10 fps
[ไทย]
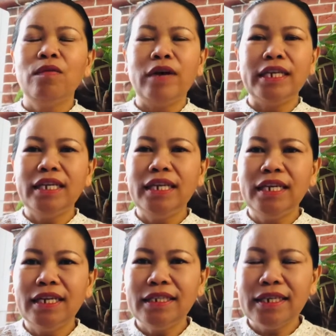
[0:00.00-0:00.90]
วันนี้
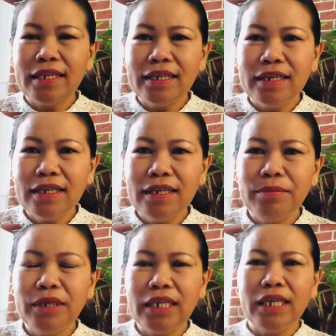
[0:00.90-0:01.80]
เด้อจ้าเด้อ
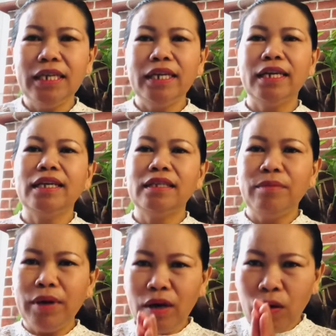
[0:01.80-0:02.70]
เมื่อนี้นิกกับสิ
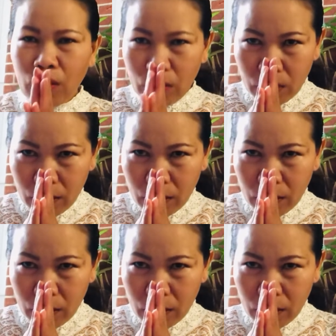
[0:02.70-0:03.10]
มาขอ